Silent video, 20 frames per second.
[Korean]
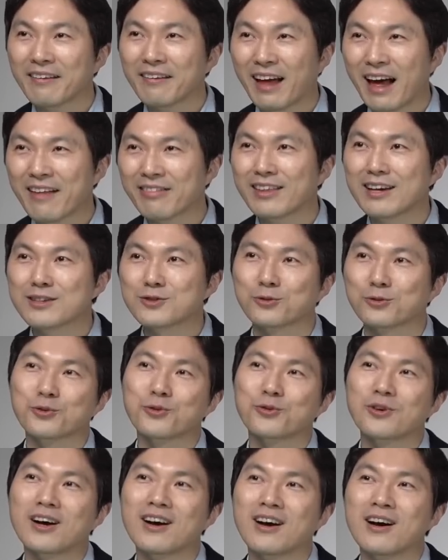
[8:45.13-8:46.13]
한 달
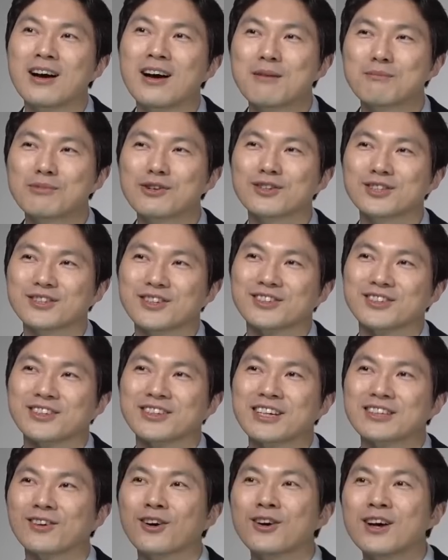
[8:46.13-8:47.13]
정도가 플러스였어요.
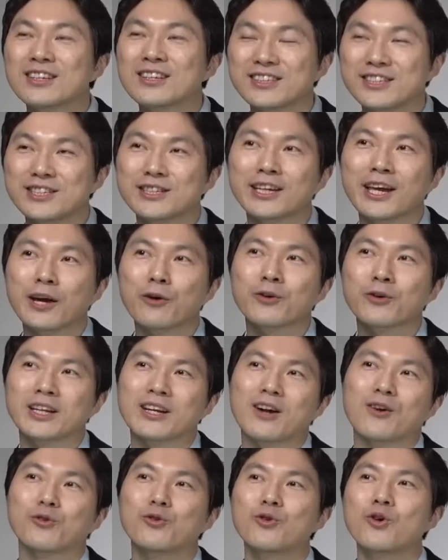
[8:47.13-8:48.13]
그래서
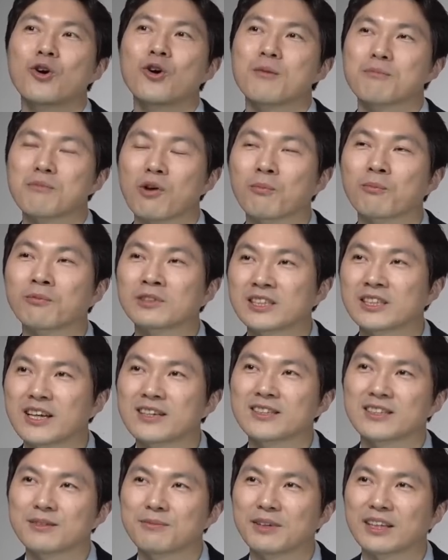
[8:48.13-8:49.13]
7개월이라고
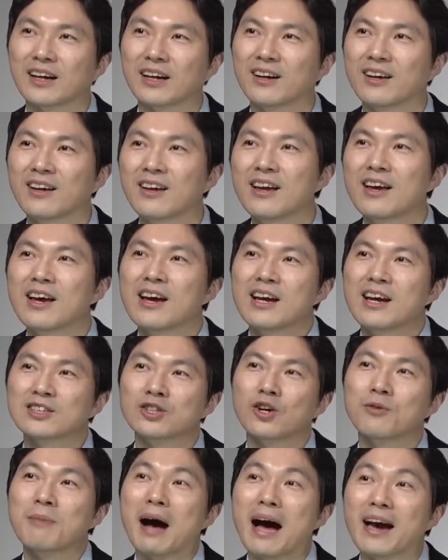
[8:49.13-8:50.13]
명시했습니다.
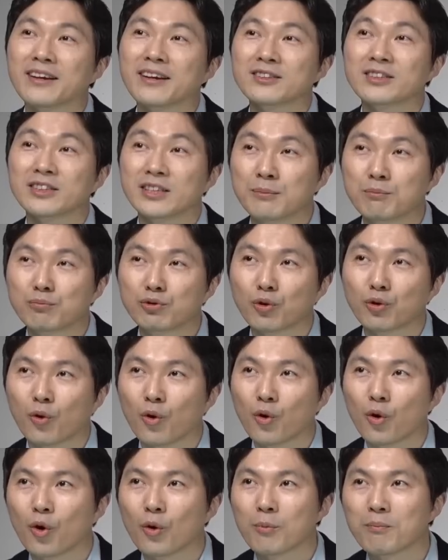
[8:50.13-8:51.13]
그래서 마이너스 2%,
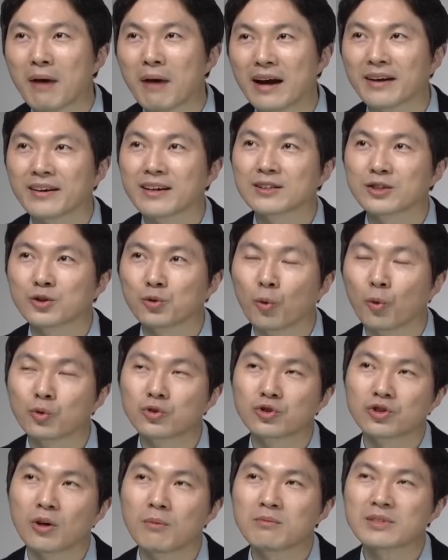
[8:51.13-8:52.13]
마이너스
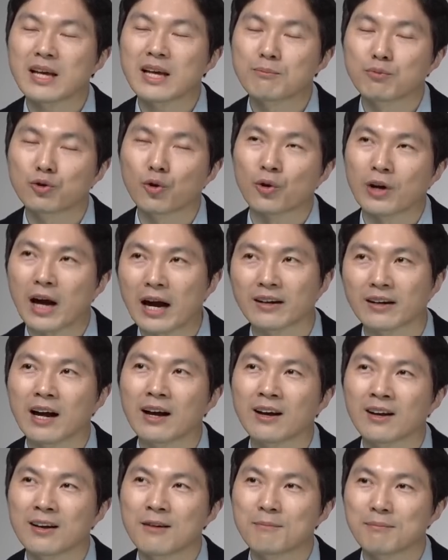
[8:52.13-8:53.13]
5.4%
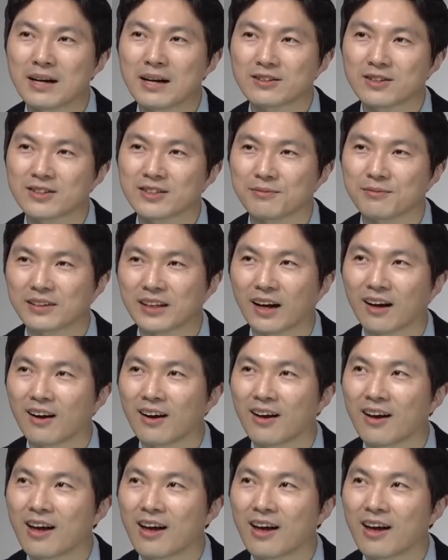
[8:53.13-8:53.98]
각각 빠졌습니다.